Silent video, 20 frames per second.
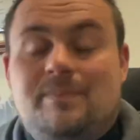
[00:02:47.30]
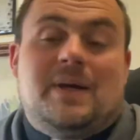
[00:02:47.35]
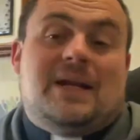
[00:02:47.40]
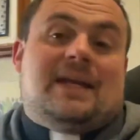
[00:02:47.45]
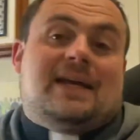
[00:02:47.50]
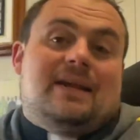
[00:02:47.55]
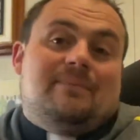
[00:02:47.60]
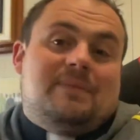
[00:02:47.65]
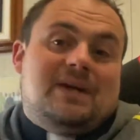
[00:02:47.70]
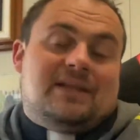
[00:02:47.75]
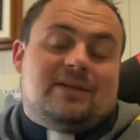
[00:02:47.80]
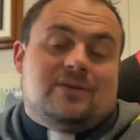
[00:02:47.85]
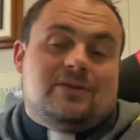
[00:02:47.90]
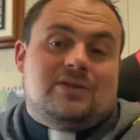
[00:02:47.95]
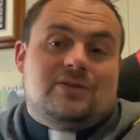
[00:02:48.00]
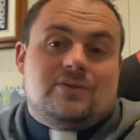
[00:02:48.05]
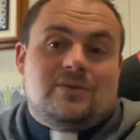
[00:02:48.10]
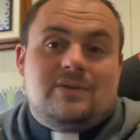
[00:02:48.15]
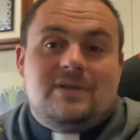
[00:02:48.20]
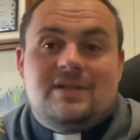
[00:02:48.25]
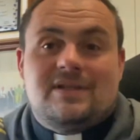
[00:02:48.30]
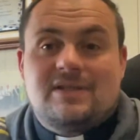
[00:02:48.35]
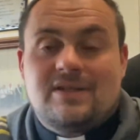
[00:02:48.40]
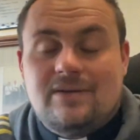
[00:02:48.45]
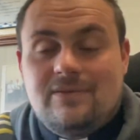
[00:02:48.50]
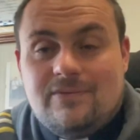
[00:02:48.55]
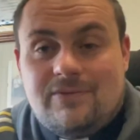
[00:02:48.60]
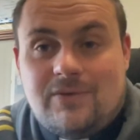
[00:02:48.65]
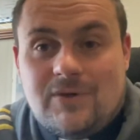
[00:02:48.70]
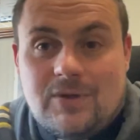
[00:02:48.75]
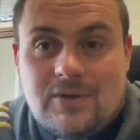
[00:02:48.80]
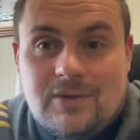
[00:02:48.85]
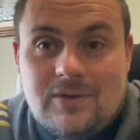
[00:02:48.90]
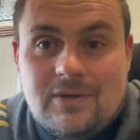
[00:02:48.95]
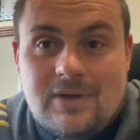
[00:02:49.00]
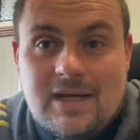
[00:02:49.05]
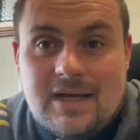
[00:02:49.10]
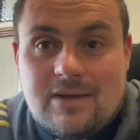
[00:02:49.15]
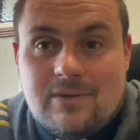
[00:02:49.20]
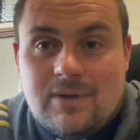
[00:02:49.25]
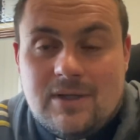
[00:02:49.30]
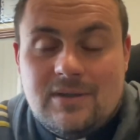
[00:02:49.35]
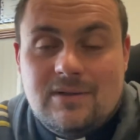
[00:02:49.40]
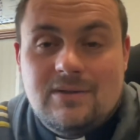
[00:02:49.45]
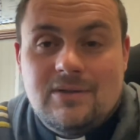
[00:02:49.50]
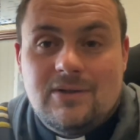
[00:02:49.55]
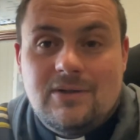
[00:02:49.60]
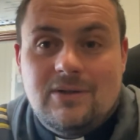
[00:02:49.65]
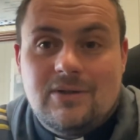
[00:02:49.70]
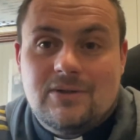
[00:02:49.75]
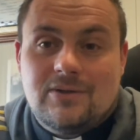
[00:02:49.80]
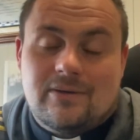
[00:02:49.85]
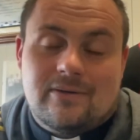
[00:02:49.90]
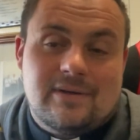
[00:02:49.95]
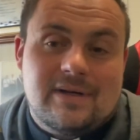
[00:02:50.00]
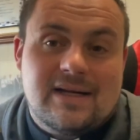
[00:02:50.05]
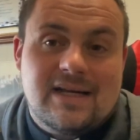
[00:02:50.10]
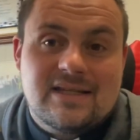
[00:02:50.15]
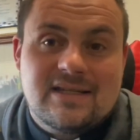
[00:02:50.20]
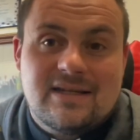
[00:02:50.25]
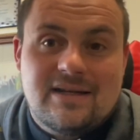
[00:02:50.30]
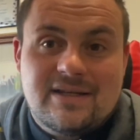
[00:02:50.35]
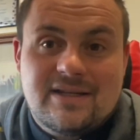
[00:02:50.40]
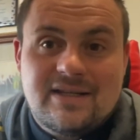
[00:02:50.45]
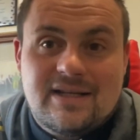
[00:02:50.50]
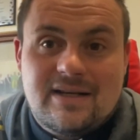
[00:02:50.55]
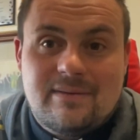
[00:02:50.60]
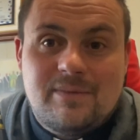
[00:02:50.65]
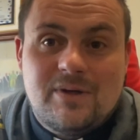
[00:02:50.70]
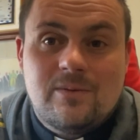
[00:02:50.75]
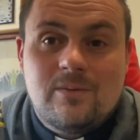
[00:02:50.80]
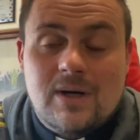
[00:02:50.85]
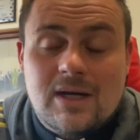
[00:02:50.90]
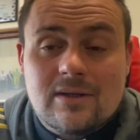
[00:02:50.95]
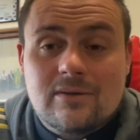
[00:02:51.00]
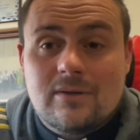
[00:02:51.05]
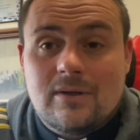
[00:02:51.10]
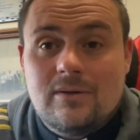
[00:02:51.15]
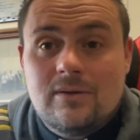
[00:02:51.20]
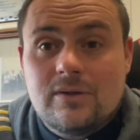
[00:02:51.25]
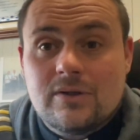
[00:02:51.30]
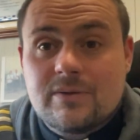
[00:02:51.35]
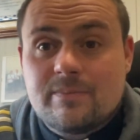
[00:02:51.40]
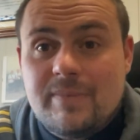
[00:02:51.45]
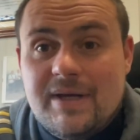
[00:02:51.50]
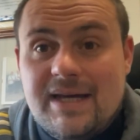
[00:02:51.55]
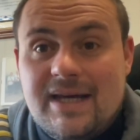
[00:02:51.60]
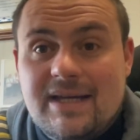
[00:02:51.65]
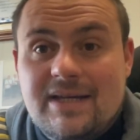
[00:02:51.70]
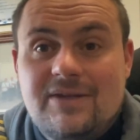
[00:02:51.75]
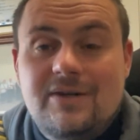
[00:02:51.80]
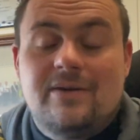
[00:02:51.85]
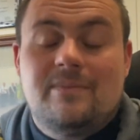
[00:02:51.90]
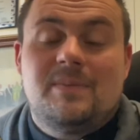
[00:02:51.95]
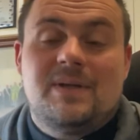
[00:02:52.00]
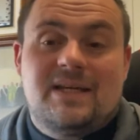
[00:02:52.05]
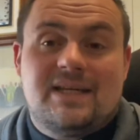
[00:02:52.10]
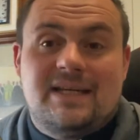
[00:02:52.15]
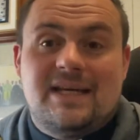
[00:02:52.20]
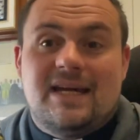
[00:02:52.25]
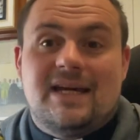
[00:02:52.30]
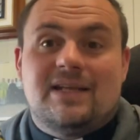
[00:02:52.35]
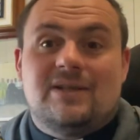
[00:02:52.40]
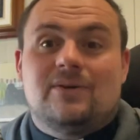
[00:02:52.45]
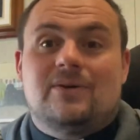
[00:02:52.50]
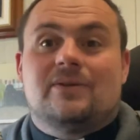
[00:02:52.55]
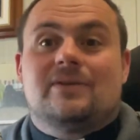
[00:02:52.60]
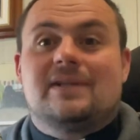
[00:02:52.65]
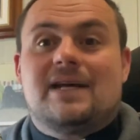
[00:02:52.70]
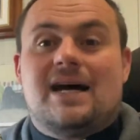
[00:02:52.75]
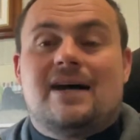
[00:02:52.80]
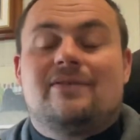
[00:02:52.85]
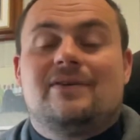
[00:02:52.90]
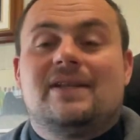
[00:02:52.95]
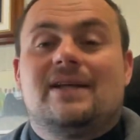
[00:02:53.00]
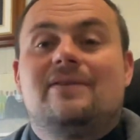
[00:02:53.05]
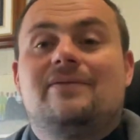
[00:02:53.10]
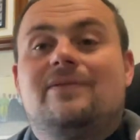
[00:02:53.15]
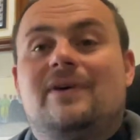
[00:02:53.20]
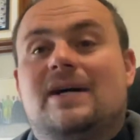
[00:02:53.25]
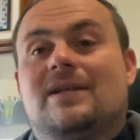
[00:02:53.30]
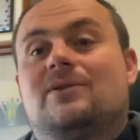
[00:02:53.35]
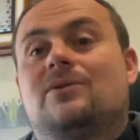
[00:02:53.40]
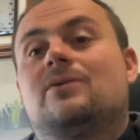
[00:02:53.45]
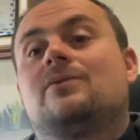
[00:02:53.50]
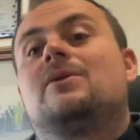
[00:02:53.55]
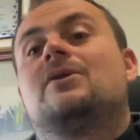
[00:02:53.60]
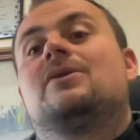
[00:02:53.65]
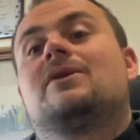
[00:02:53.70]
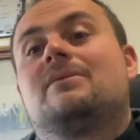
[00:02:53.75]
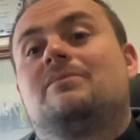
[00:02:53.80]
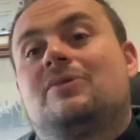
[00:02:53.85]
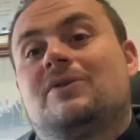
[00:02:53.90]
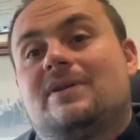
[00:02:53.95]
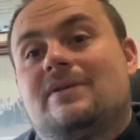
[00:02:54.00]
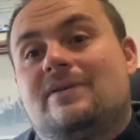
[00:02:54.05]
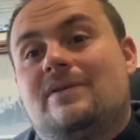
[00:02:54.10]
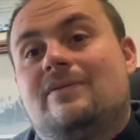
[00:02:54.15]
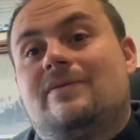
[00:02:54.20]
Perché il metro di giudizio in fondo è quando torno a casa la sera sera mi guardo allo specchio e mi chiedo, Davide, hai fatto quello che potevi